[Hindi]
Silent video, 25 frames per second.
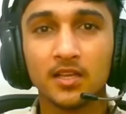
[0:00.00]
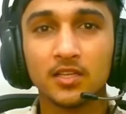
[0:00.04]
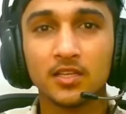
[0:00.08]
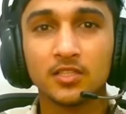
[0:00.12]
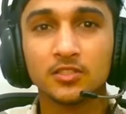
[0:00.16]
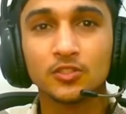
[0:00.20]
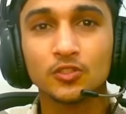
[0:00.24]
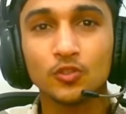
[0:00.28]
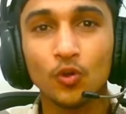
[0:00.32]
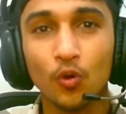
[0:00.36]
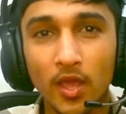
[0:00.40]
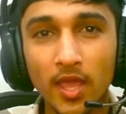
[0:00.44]

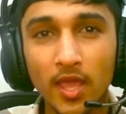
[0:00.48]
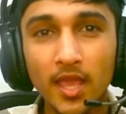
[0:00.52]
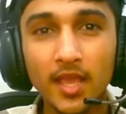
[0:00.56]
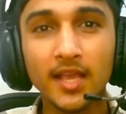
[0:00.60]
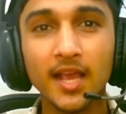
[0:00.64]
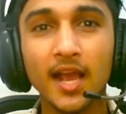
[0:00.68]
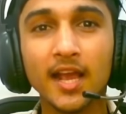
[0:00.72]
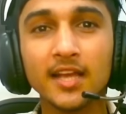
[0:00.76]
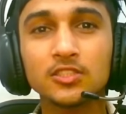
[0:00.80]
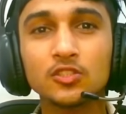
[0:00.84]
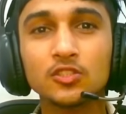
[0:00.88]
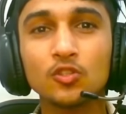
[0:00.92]
सो हे
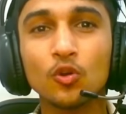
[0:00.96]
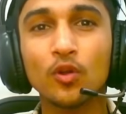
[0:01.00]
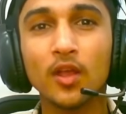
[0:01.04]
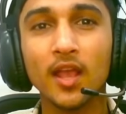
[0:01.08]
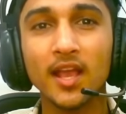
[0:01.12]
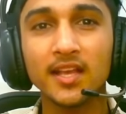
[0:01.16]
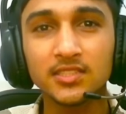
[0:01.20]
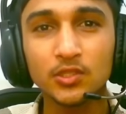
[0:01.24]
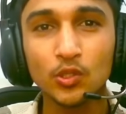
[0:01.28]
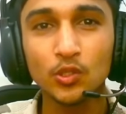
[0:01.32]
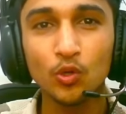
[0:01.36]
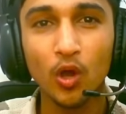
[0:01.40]
गाइस तो
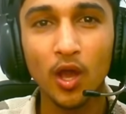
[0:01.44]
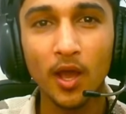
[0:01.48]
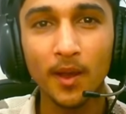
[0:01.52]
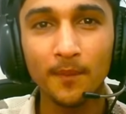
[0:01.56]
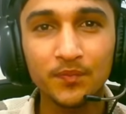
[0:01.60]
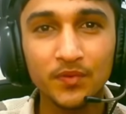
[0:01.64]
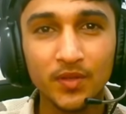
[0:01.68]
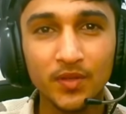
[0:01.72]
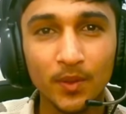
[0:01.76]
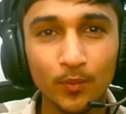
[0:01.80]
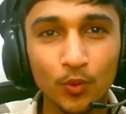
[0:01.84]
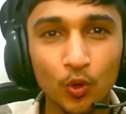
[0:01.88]
कैसे हो
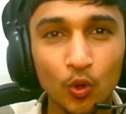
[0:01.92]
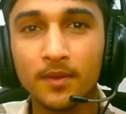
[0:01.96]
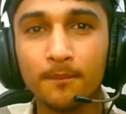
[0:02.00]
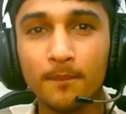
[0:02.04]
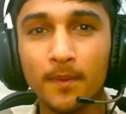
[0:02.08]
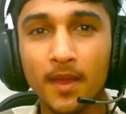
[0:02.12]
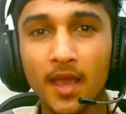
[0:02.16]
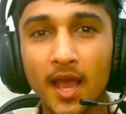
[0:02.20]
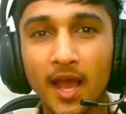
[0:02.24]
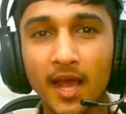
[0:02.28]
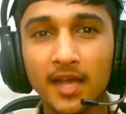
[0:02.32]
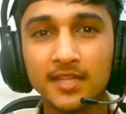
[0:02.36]
आप सब लोग
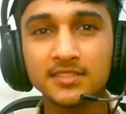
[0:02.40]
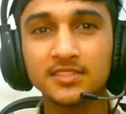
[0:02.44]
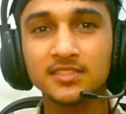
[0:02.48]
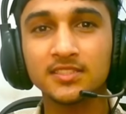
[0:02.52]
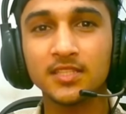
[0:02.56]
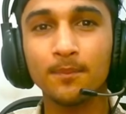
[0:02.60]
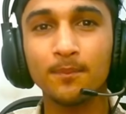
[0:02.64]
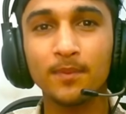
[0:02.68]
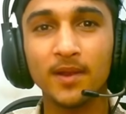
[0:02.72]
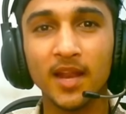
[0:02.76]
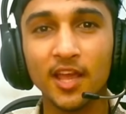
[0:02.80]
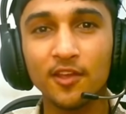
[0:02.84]
मैं आज
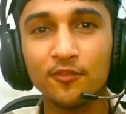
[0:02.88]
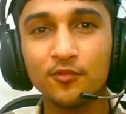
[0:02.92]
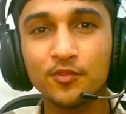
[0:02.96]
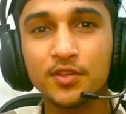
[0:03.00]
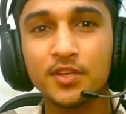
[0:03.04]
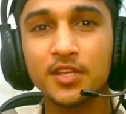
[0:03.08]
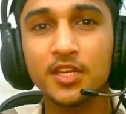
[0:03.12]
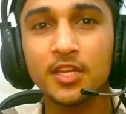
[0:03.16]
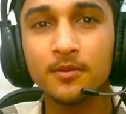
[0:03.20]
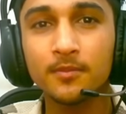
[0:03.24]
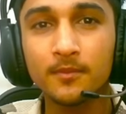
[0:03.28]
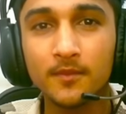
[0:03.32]
जब लाइव
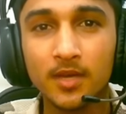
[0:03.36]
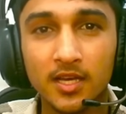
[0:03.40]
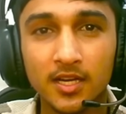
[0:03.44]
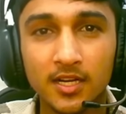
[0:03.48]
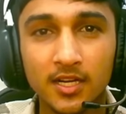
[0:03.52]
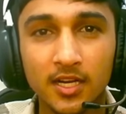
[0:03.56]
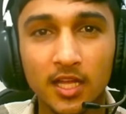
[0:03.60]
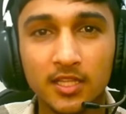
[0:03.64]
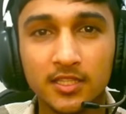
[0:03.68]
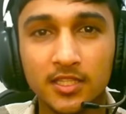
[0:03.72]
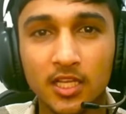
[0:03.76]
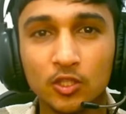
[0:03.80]
स्ट्रीम कर
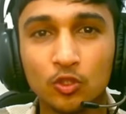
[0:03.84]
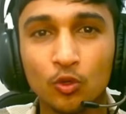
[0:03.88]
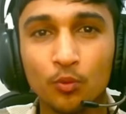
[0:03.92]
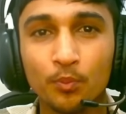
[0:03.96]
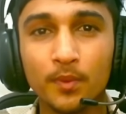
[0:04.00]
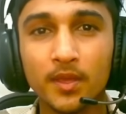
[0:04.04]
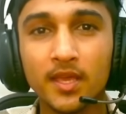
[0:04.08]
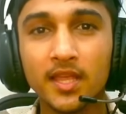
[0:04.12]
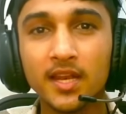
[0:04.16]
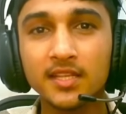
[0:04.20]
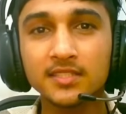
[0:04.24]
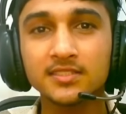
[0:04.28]
रहा था तो
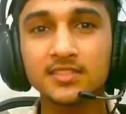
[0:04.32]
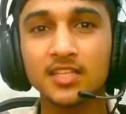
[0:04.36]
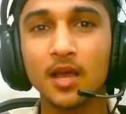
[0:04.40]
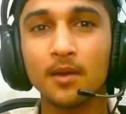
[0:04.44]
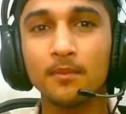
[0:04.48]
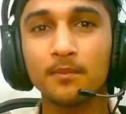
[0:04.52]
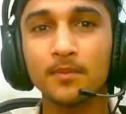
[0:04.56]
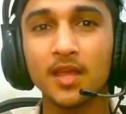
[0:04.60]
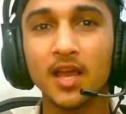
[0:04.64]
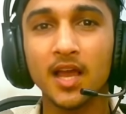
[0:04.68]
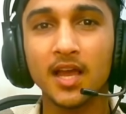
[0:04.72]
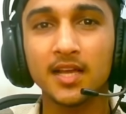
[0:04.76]
मेरे
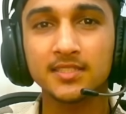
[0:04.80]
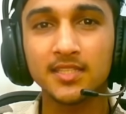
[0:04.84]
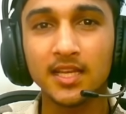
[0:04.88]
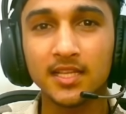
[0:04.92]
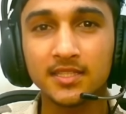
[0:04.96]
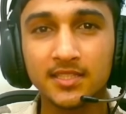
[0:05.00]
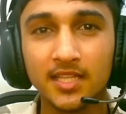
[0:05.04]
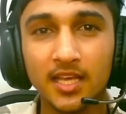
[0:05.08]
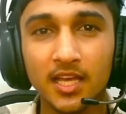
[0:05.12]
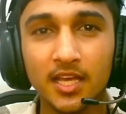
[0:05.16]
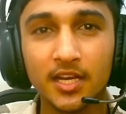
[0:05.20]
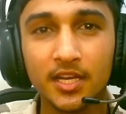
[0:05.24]
सामने आ
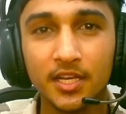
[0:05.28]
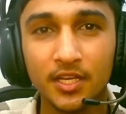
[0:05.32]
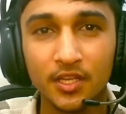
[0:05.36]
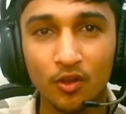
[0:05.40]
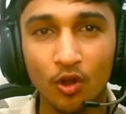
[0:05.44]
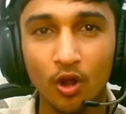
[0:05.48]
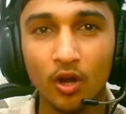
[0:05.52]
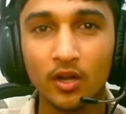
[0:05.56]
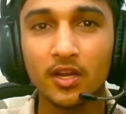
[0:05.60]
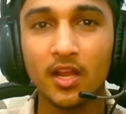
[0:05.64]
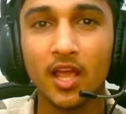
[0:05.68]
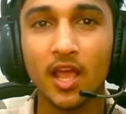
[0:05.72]
जाता है
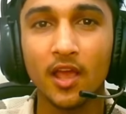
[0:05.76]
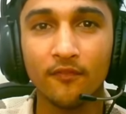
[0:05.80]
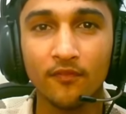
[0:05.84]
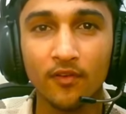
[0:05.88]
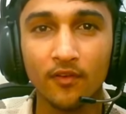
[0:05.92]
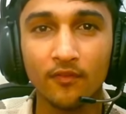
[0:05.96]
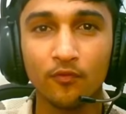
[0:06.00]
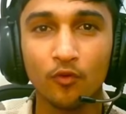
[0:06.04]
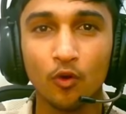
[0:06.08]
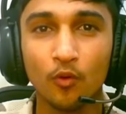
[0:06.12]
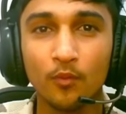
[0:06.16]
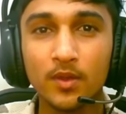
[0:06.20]
रियॉट एफ
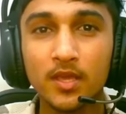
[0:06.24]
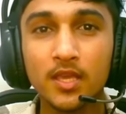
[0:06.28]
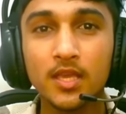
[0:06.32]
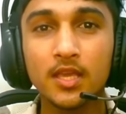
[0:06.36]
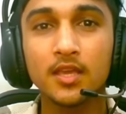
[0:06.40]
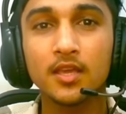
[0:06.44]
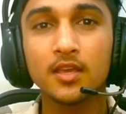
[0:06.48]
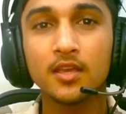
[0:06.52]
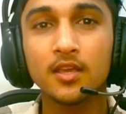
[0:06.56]
एफ भी